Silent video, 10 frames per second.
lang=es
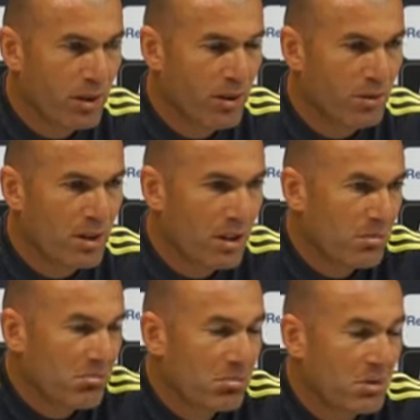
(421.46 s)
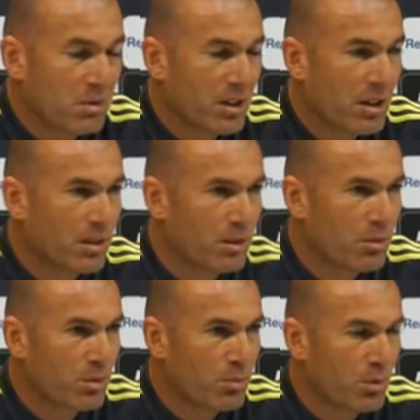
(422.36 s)
y no dar, no dar
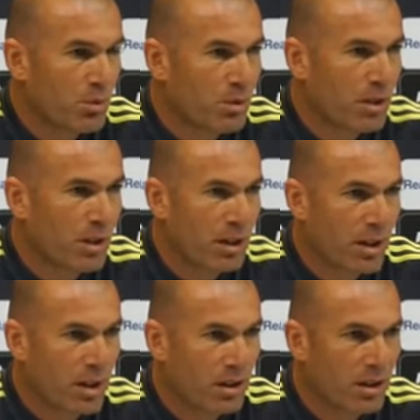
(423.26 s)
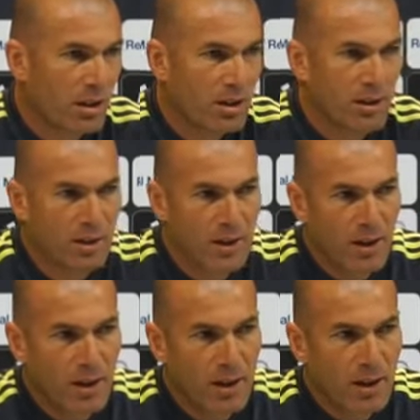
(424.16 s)
ninguna oportunidad al, al,
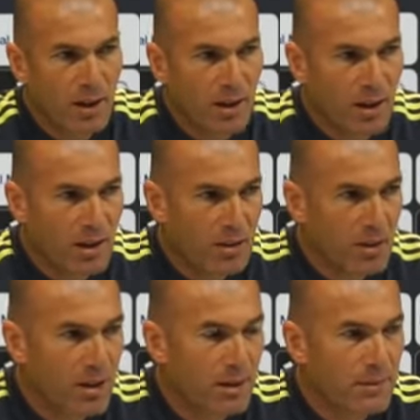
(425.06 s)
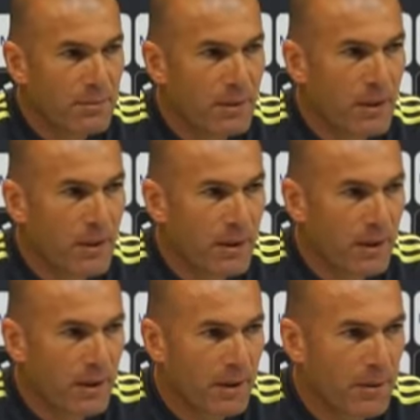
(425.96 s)
al rival.
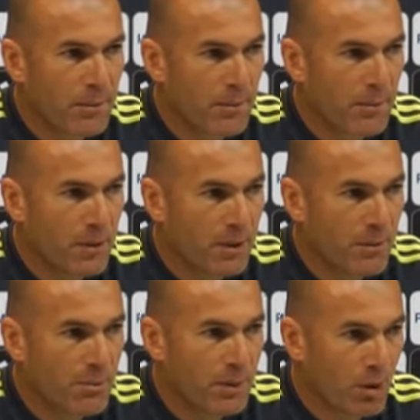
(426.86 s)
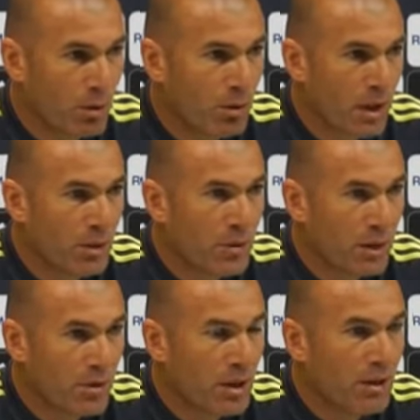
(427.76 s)
Eh, pero hay un
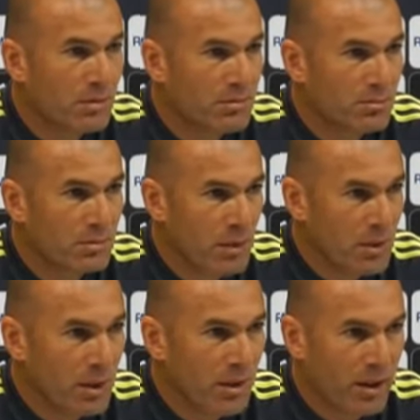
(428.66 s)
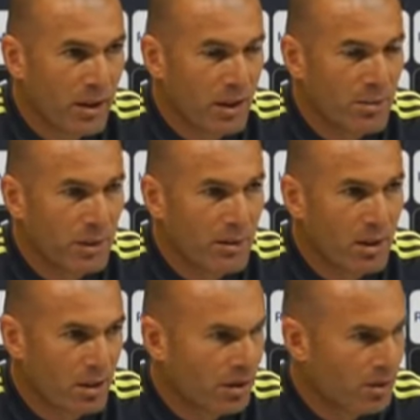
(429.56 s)
rival también, hay que
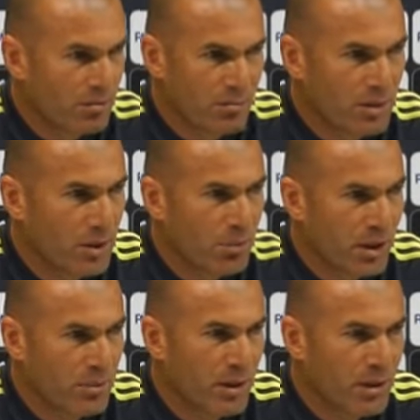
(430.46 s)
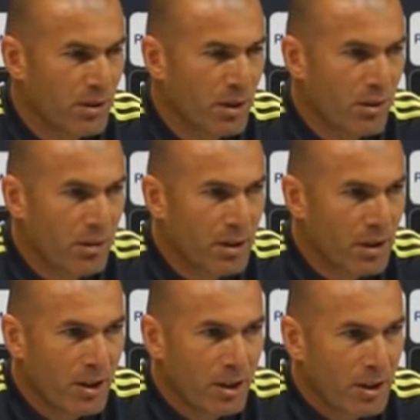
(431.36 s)
respetar, siempre respetando al
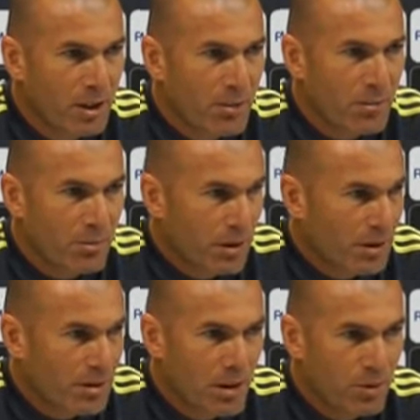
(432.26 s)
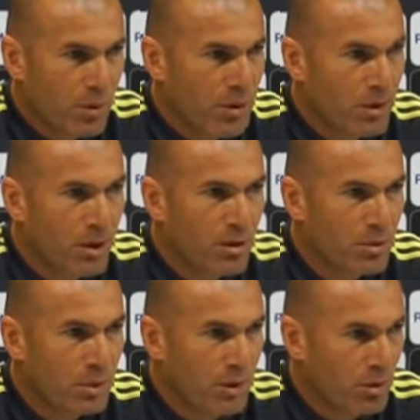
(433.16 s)
rival. Van a salir fuertes
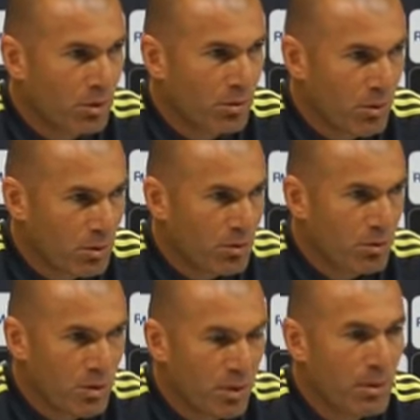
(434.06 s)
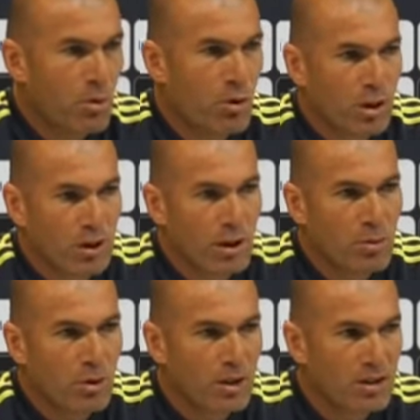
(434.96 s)
ellos, pero nosotros sabemos lo que
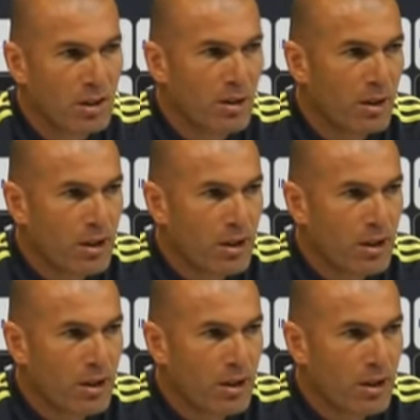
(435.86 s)
tenemos que hacer